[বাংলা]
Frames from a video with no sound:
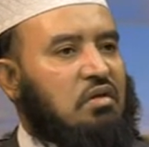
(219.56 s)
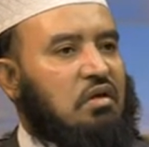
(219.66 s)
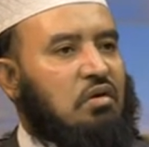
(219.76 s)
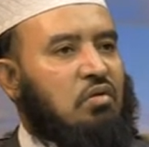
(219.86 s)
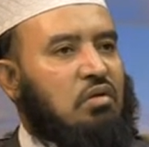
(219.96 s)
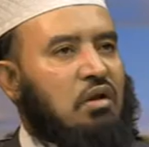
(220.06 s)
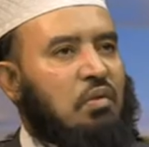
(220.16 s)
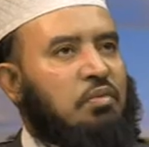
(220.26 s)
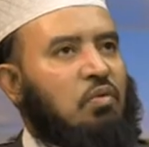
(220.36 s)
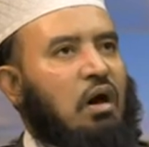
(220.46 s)
এখন
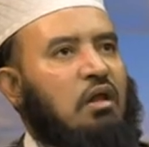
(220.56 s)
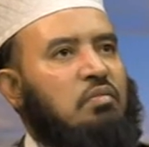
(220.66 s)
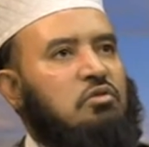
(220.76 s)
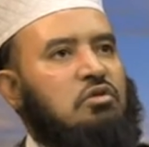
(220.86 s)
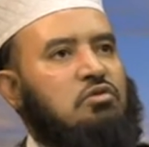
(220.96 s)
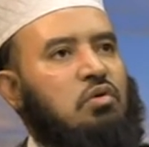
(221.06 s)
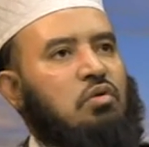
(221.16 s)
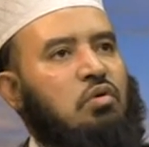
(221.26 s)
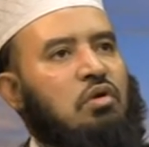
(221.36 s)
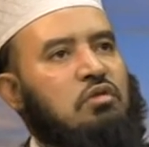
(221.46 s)
আপনি ওয়ালের মধ্যে যখন
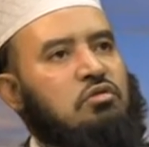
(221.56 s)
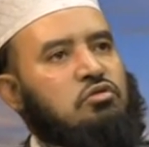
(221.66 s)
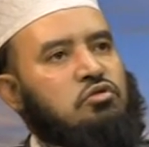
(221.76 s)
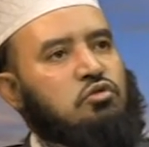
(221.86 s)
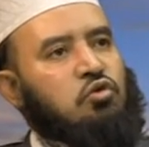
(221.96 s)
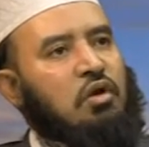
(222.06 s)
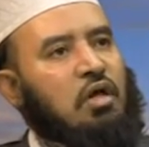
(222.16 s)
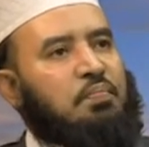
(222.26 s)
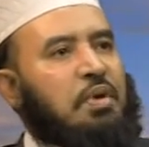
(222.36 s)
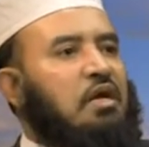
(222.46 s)
করেন
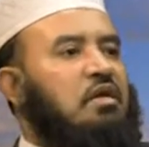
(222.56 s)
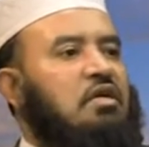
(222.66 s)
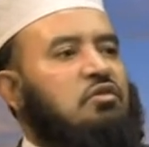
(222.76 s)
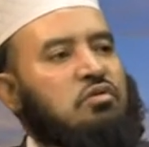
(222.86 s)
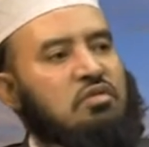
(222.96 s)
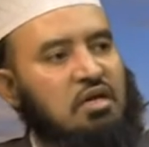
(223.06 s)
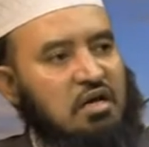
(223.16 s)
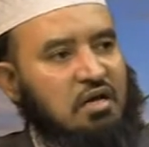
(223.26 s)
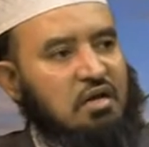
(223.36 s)
চোনের পেন্টিং যদি থাকে